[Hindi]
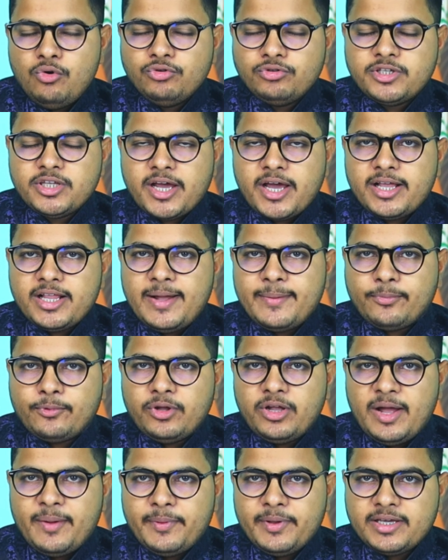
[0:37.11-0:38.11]
उसे गैज
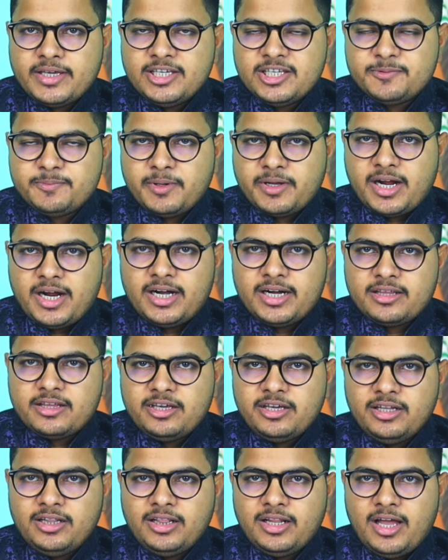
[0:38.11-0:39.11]
आपको यहाँ पे किस प्रकार
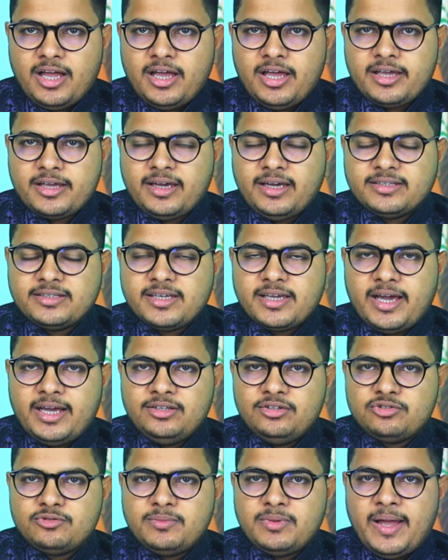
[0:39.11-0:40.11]
खेलना है कैसे
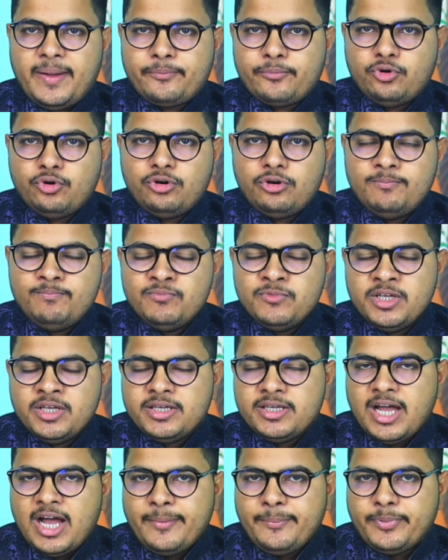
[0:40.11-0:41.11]
गैज इसमें आपको
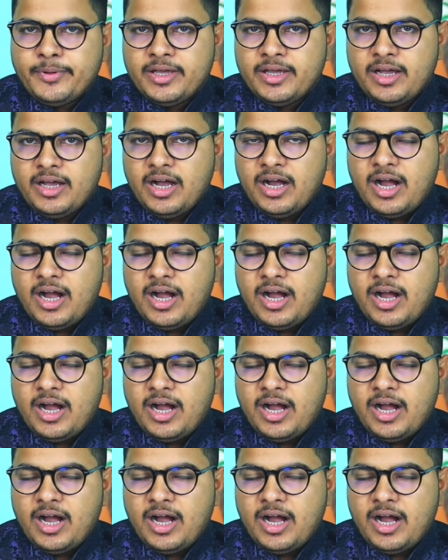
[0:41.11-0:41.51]
यहाँ पे